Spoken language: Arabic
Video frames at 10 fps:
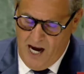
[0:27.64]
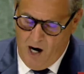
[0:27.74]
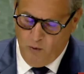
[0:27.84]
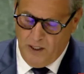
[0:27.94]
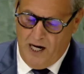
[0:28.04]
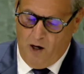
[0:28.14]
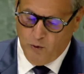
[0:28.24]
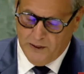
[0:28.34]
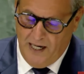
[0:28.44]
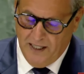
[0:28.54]
حول
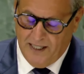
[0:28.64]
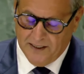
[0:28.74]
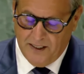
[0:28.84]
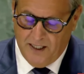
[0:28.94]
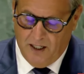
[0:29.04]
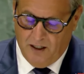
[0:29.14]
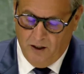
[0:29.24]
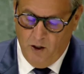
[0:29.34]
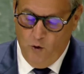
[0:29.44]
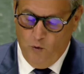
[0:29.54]
الأوضاع
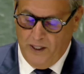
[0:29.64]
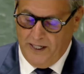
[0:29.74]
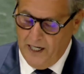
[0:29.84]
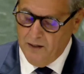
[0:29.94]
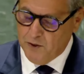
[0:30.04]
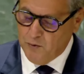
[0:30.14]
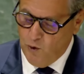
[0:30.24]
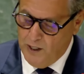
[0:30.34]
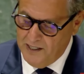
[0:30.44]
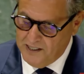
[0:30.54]
الخطيرة والغير
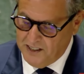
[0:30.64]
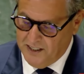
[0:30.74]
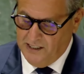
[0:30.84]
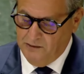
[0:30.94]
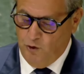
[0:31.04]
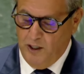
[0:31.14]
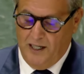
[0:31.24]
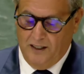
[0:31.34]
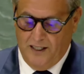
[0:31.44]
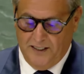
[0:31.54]
مسبوقة التي تعرفها
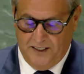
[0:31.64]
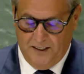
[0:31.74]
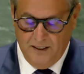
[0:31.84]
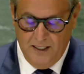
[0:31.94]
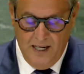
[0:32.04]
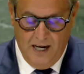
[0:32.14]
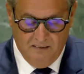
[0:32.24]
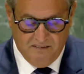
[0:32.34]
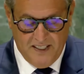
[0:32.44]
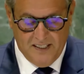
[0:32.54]
الأراضي
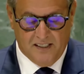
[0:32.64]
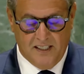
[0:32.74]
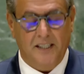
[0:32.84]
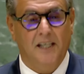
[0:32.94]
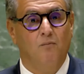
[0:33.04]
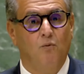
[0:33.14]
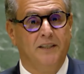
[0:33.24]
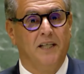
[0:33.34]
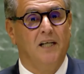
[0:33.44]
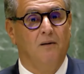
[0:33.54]
الفلسطينية
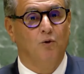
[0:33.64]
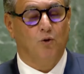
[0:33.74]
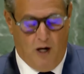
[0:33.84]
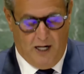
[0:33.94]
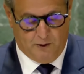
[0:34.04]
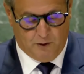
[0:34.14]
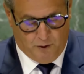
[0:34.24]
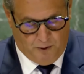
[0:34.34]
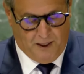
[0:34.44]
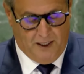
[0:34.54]
المحتلة منذ
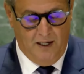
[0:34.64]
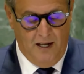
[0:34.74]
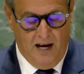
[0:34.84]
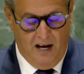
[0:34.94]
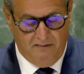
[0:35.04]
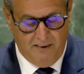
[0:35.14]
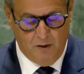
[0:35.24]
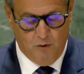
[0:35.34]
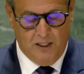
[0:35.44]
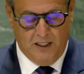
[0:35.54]
أكتوبر
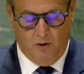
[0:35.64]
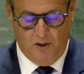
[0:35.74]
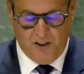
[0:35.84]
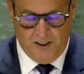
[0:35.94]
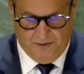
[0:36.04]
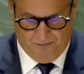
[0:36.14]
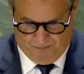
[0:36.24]
2023